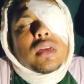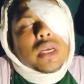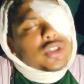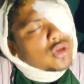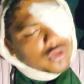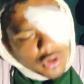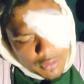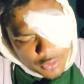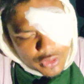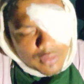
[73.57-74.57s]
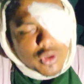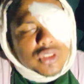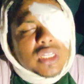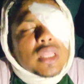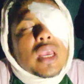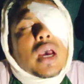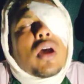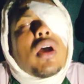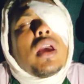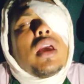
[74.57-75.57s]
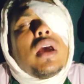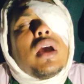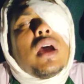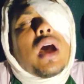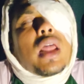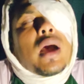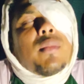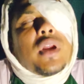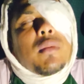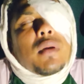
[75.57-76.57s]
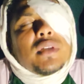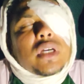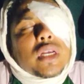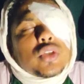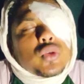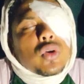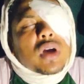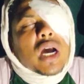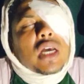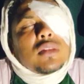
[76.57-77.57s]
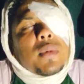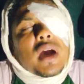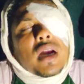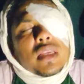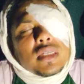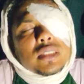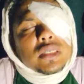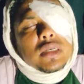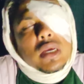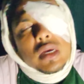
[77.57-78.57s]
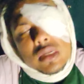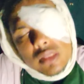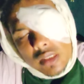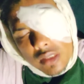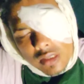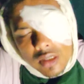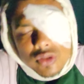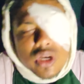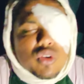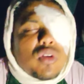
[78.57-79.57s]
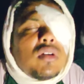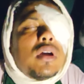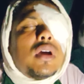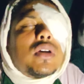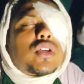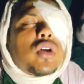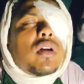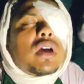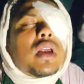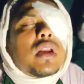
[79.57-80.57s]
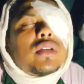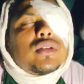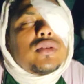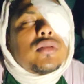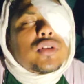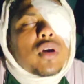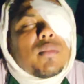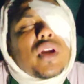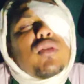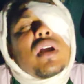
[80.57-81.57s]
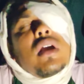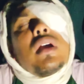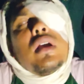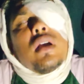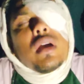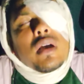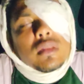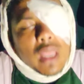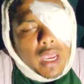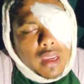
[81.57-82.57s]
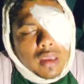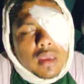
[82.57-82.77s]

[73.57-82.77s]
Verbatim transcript: রাষ্ট্রীয় সর্বোচ্চ মর্যাদা দেওয়া হয় আর আমরা এভাবে যারা চোখ হাত পা হারিয়েছি তাদেরকেও যেন সরকার রাষ্ট্রীয় সম্মাননা দেয়